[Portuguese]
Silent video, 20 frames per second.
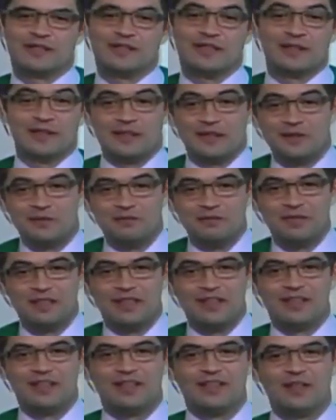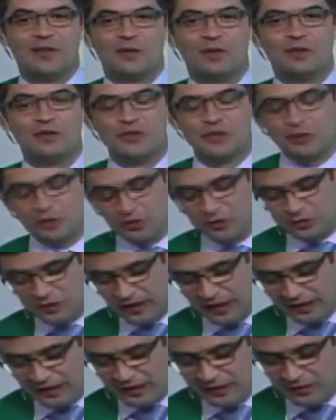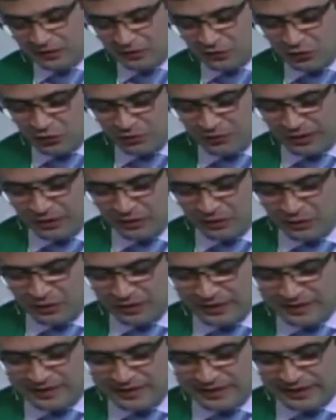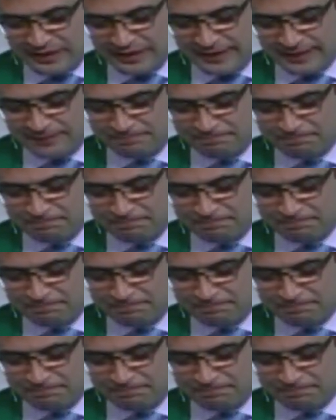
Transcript: Então, eu não estou falando de uma coisa